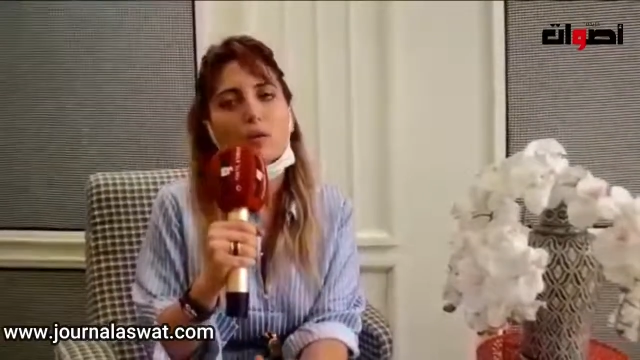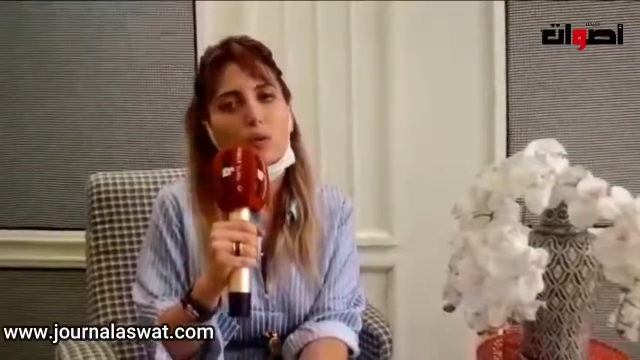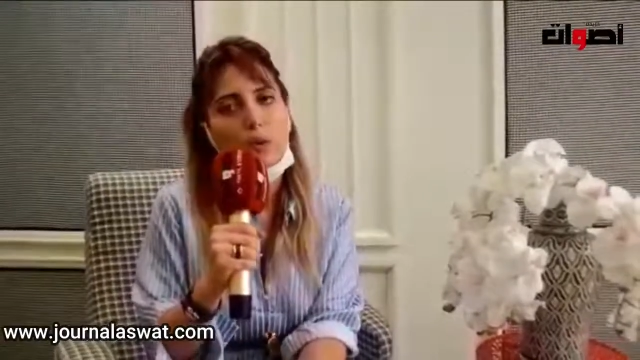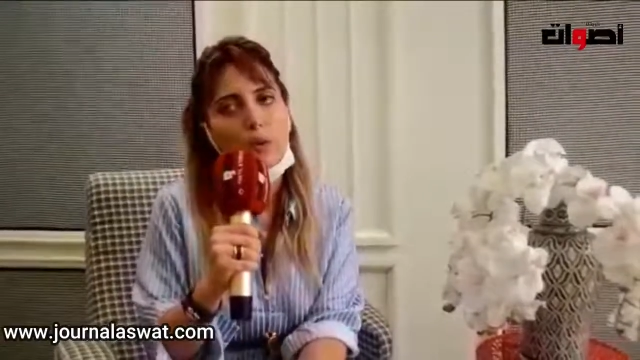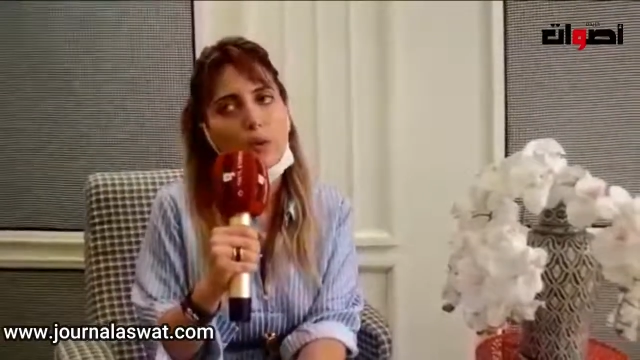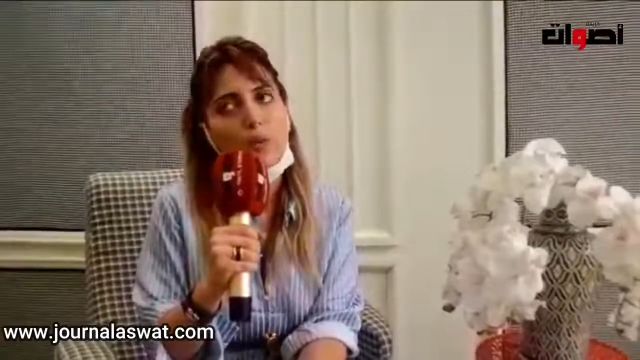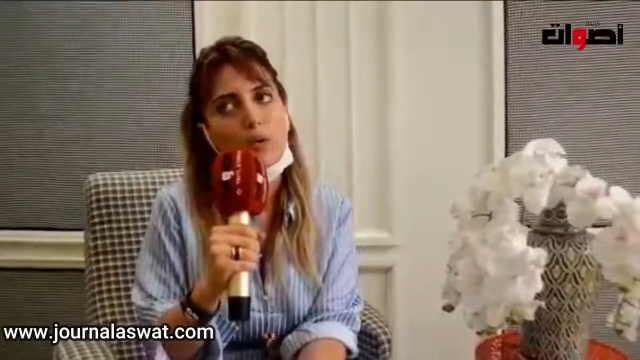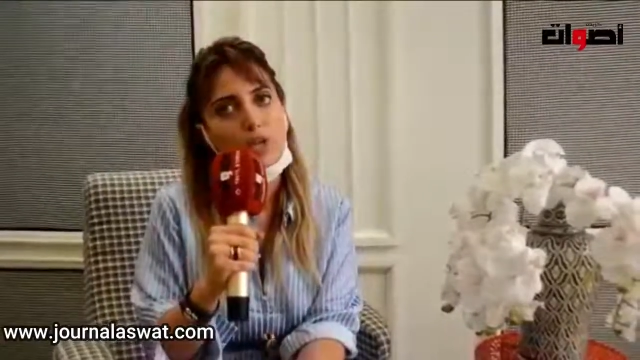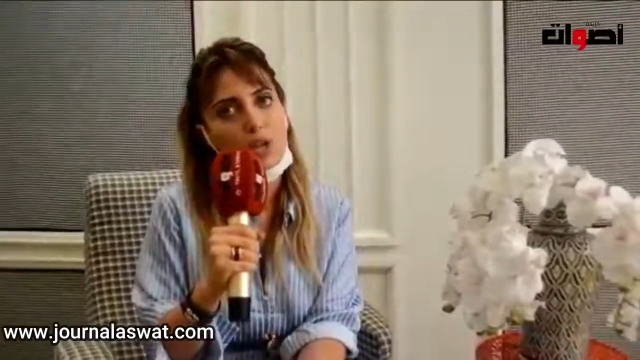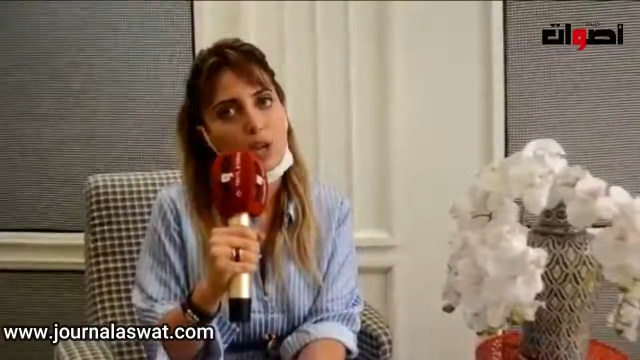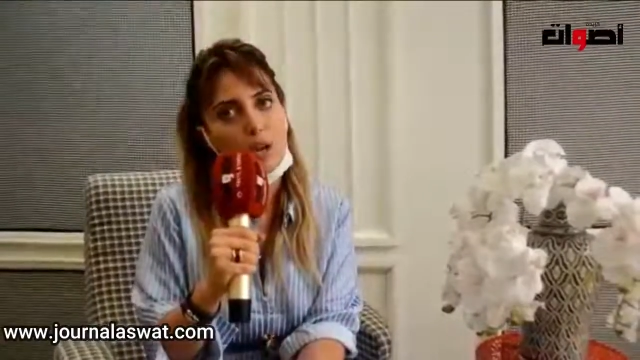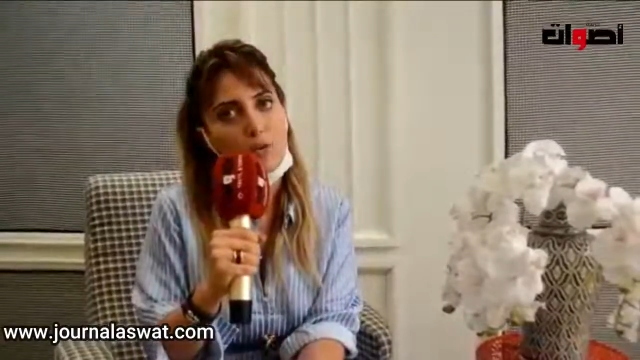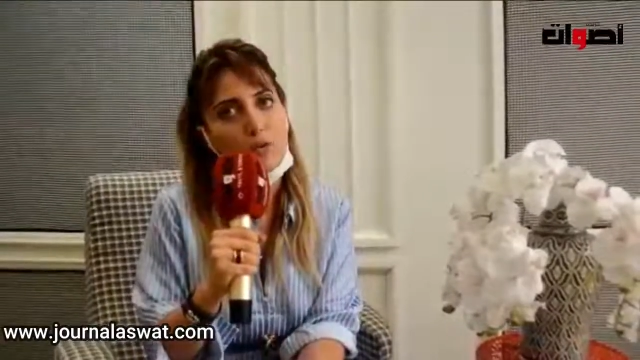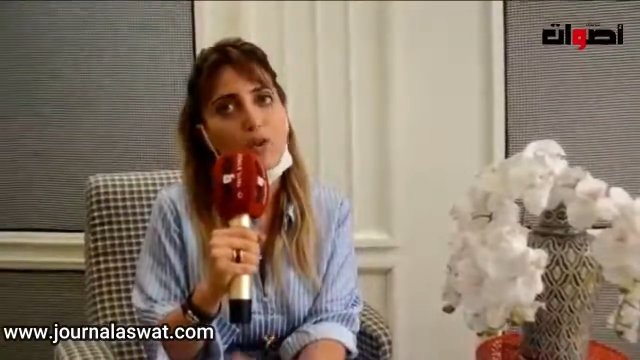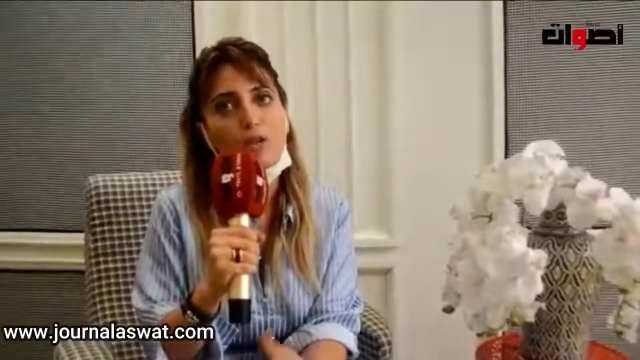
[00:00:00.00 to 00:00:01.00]
دونك باش
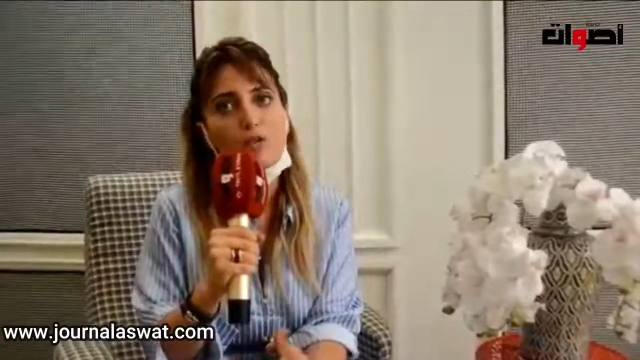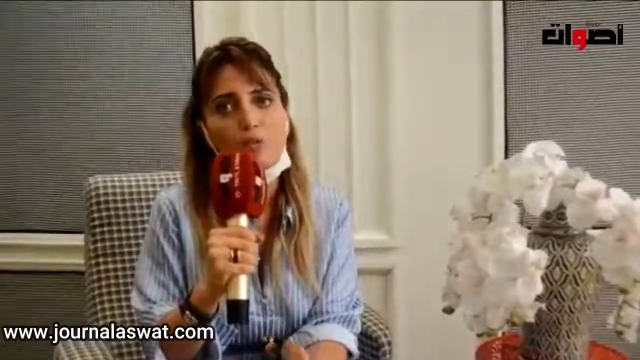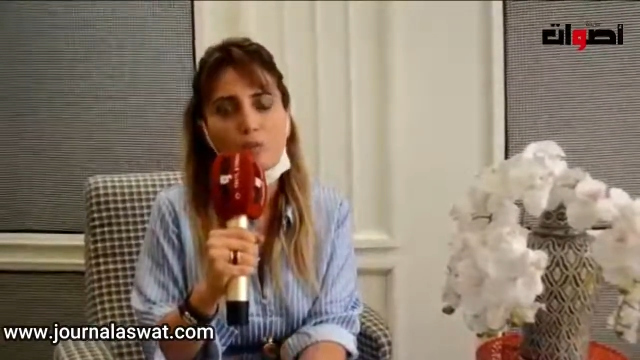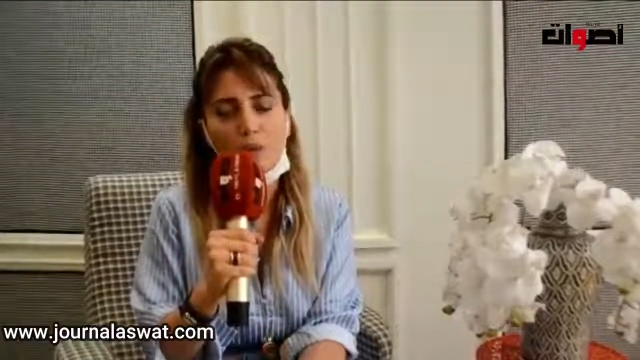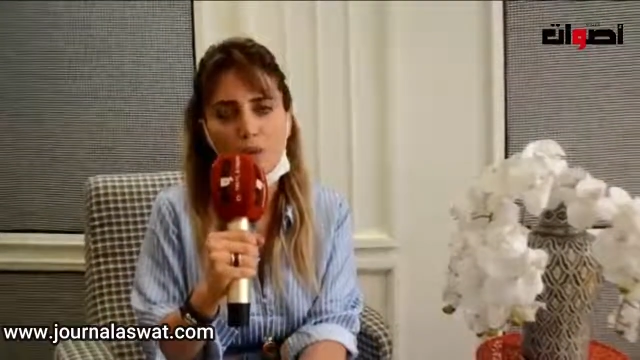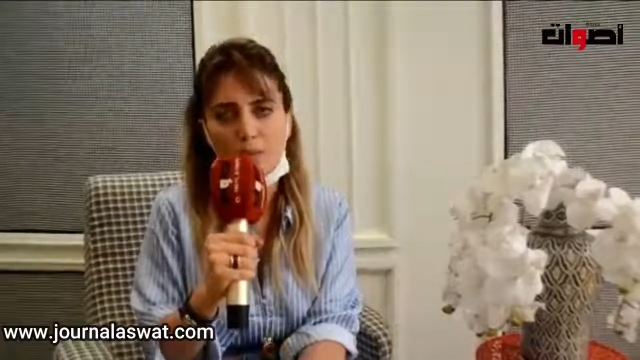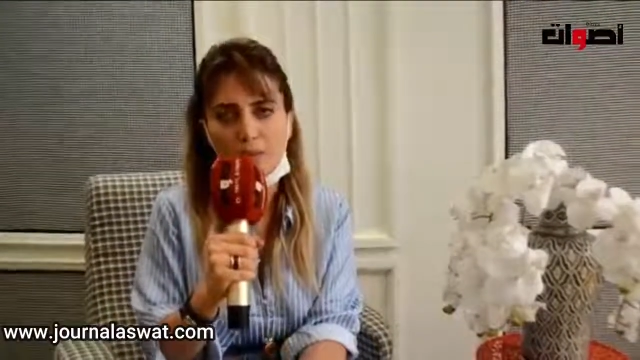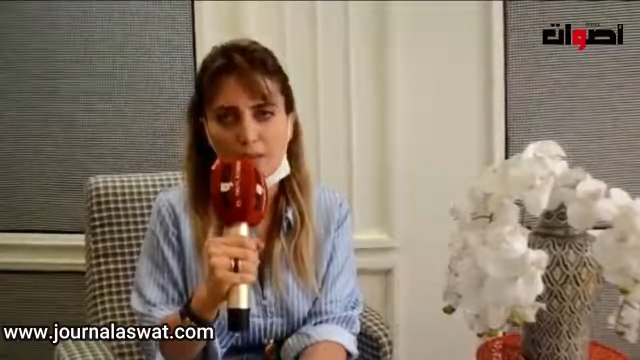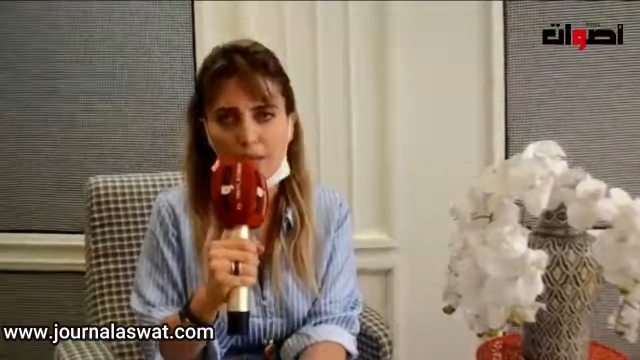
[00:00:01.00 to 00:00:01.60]
يعرفوا راسهم مع من